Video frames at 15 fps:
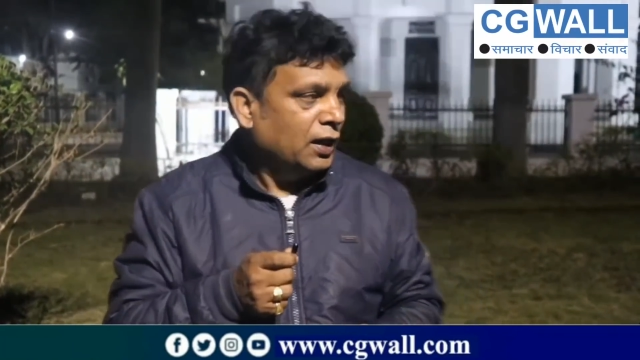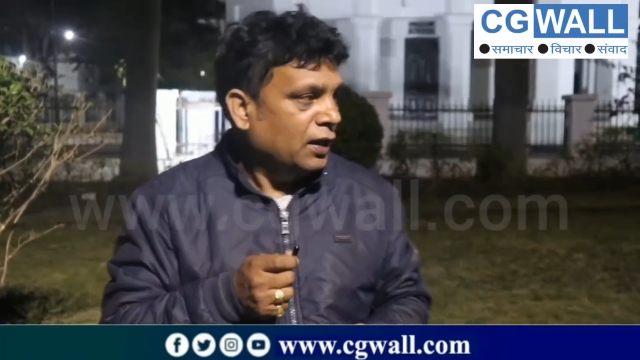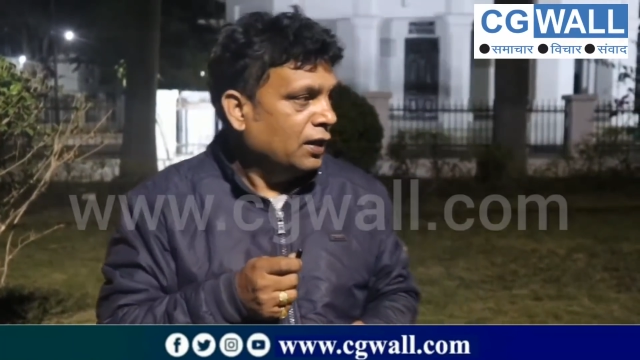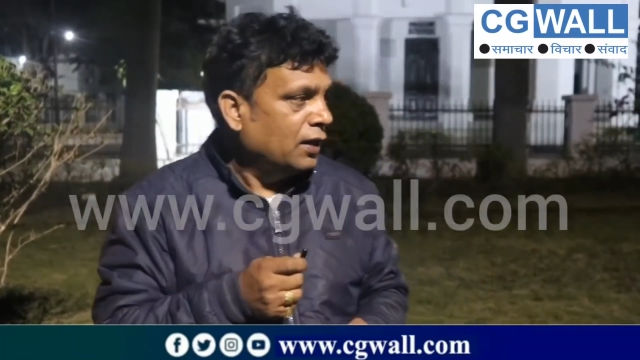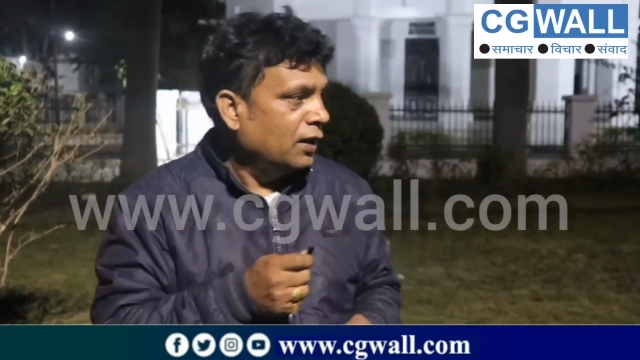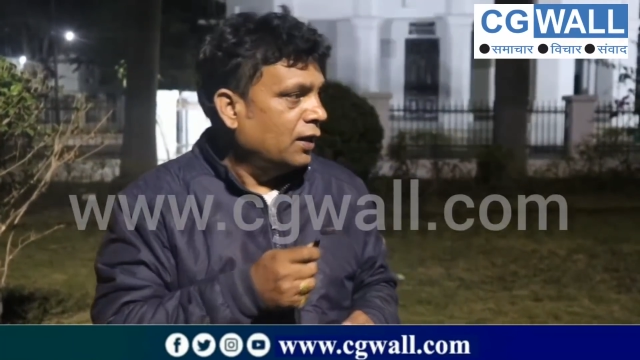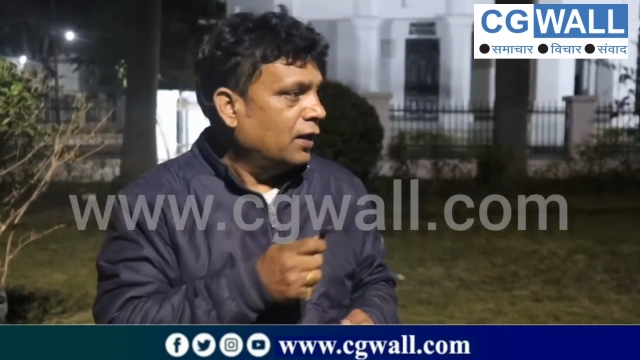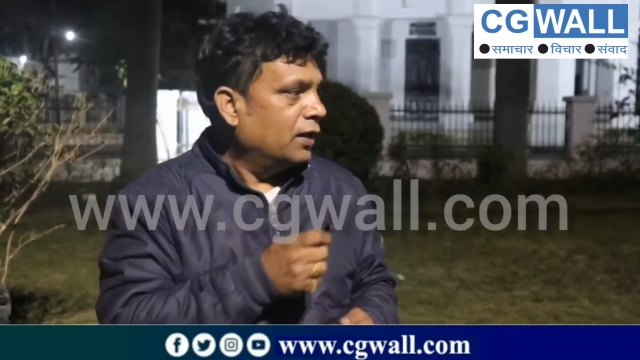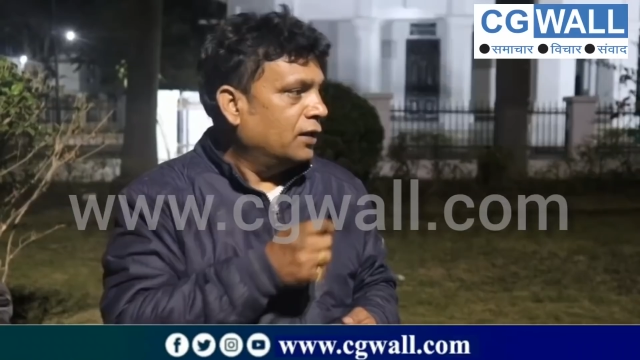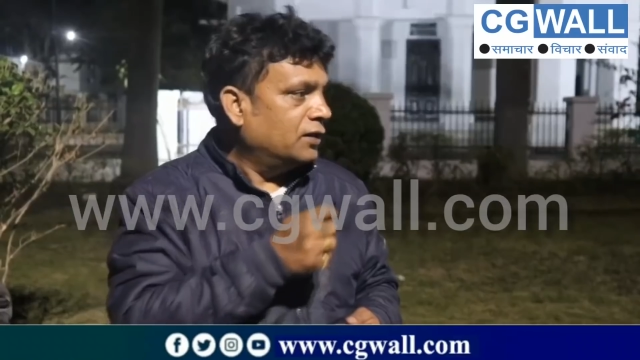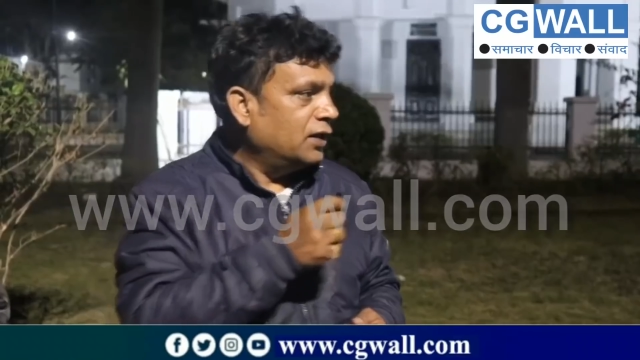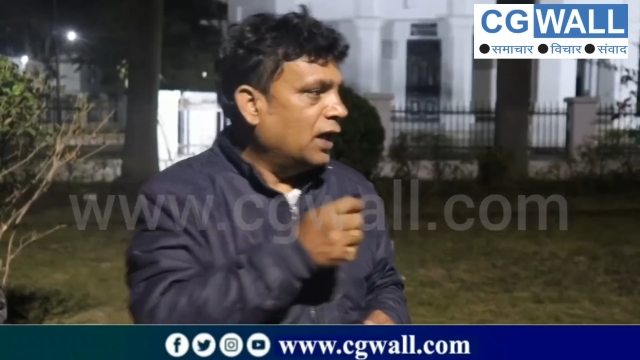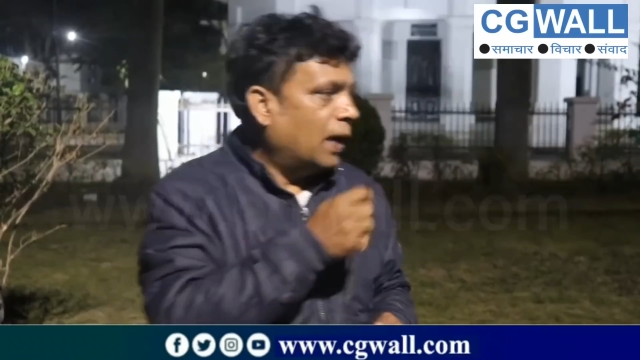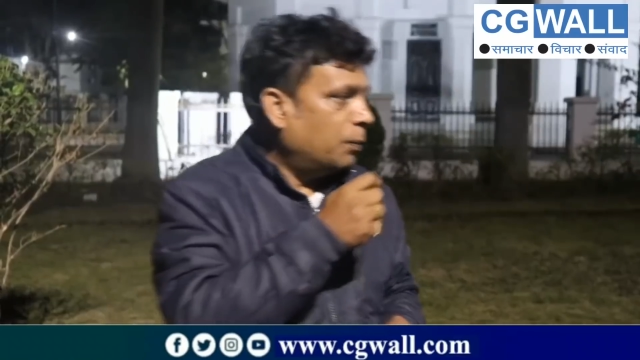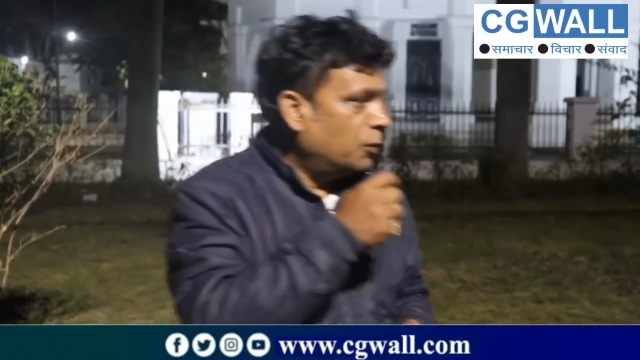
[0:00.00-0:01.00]
है
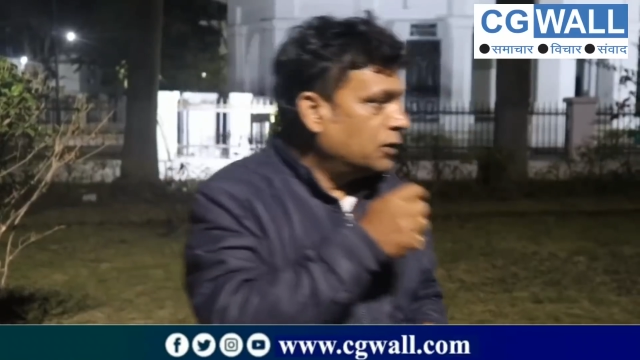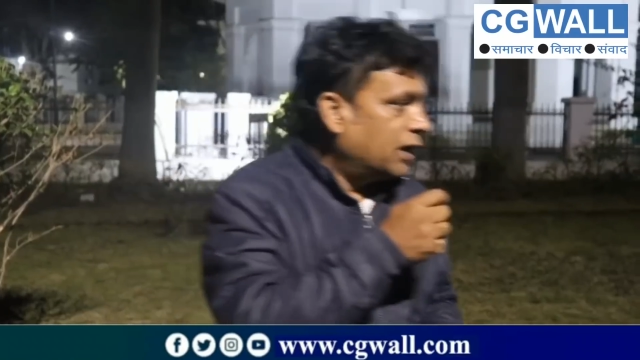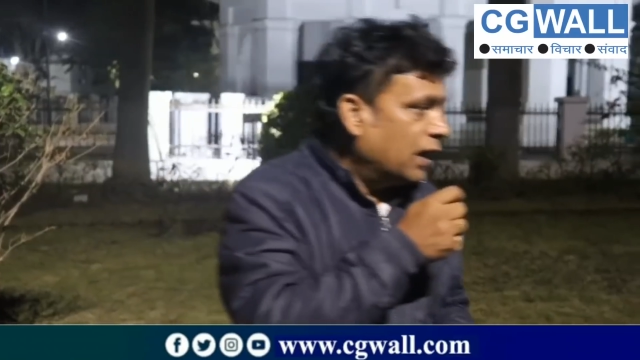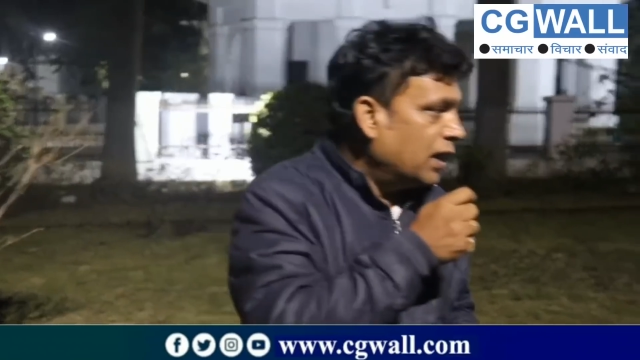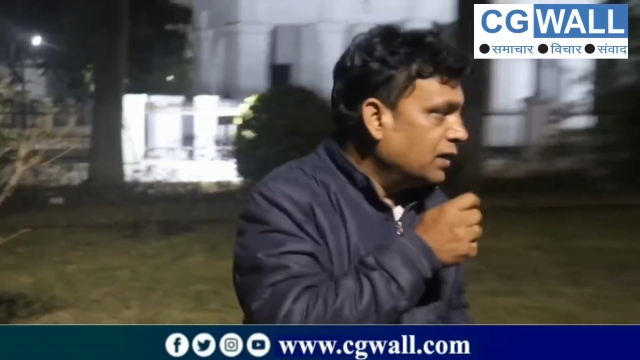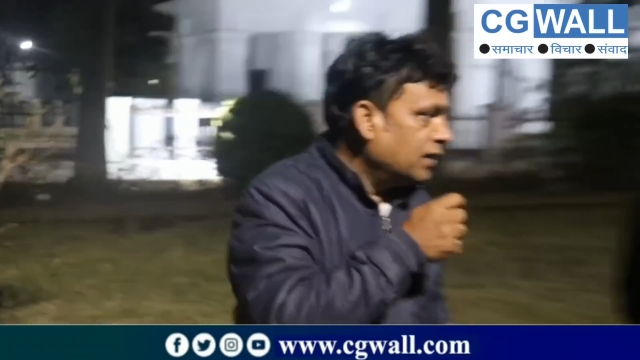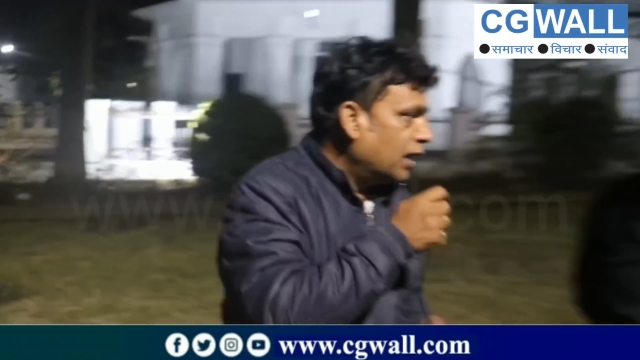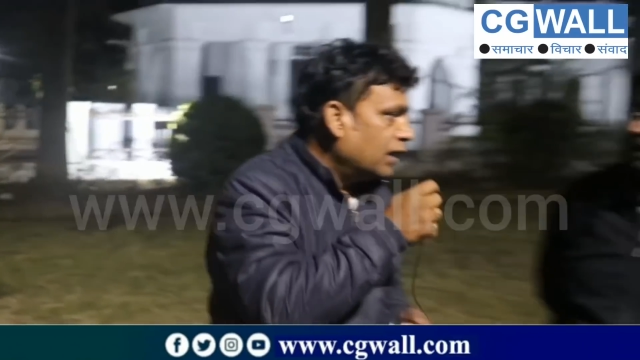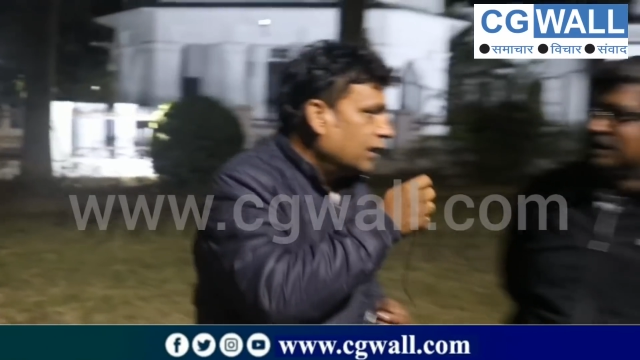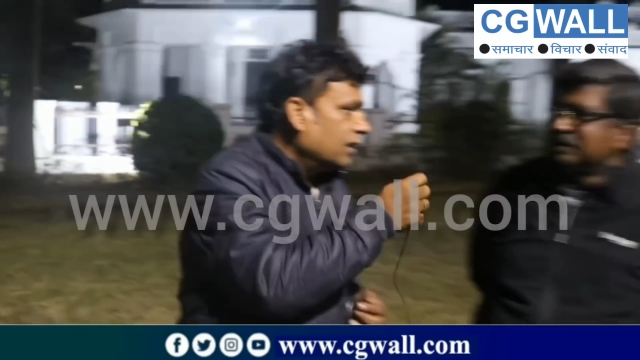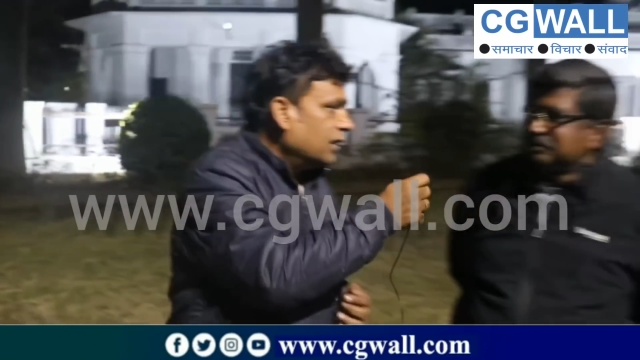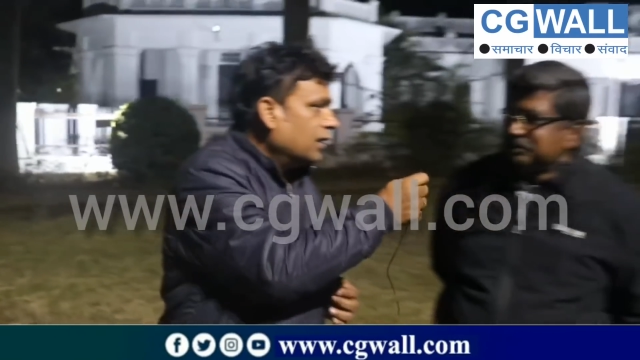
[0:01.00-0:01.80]
जी आप कुछ कहना चाह रहे